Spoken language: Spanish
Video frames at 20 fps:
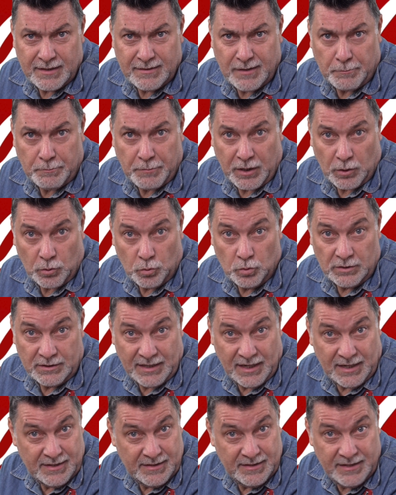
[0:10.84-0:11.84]
esa
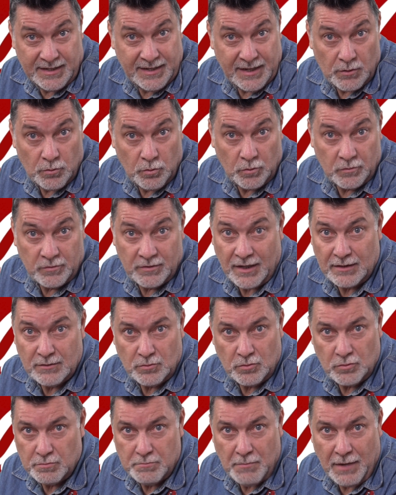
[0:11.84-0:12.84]
pregunta, dijeron los
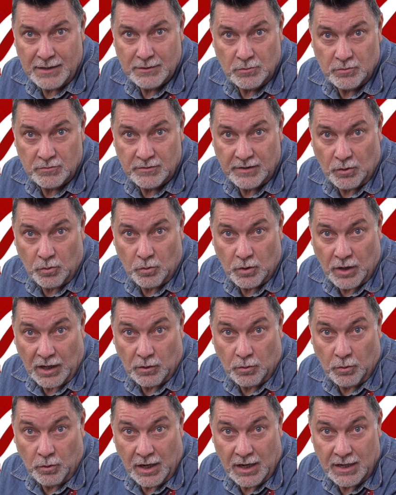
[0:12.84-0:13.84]
altos mandos de
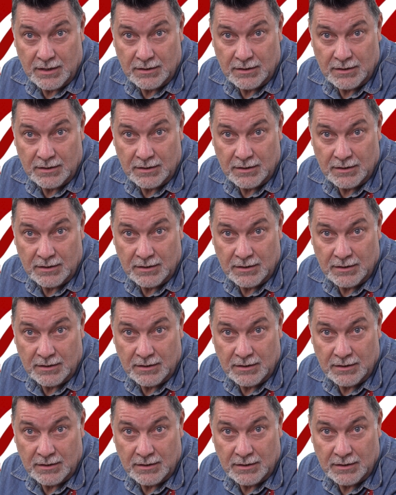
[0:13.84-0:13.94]
Coca-Cola.